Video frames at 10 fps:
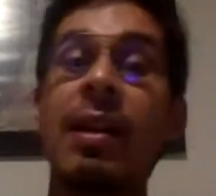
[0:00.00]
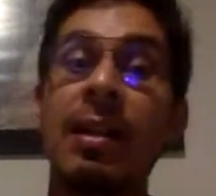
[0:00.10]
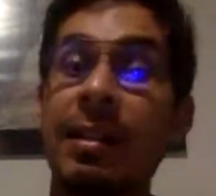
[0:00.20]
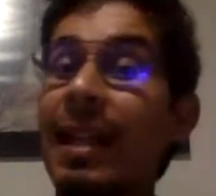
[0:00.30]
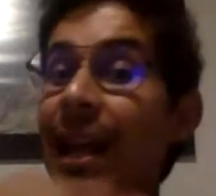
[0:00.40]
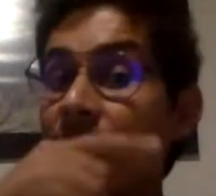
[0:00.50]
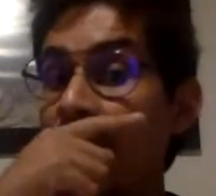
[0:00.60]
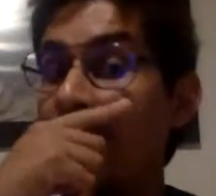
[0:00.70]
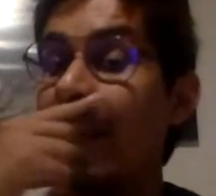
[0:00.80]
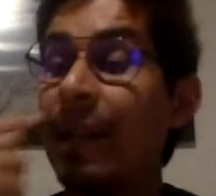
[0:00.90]
Si ya les
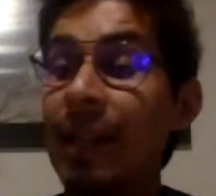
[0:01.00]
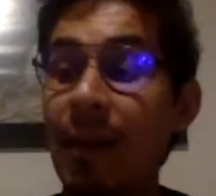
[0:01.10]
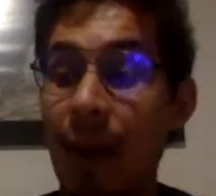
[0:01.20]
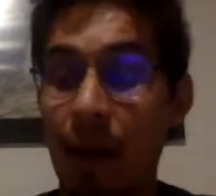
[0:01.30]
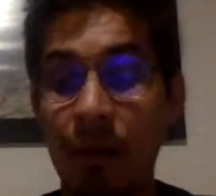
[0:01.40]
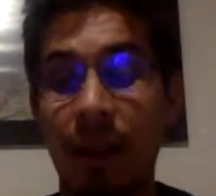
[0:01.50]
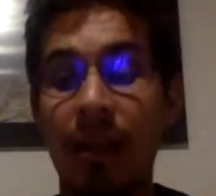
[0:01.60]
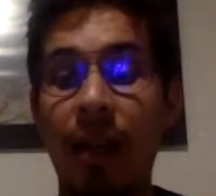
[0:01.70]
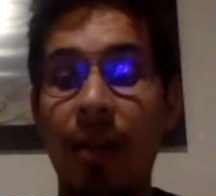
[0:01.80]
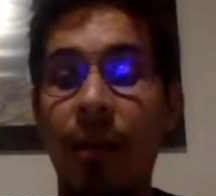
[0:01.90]
mandé el trabajo, se
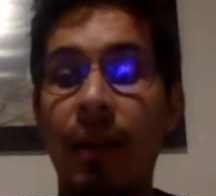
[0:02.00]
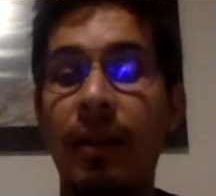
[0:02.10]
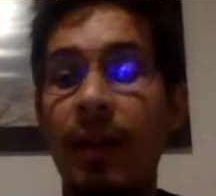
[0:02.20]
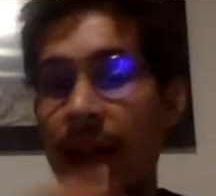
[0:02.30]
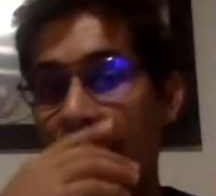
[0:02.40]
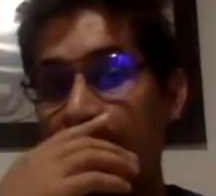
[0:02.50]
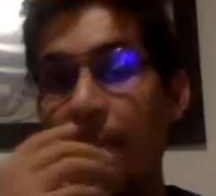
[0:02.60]
han dado cuenta que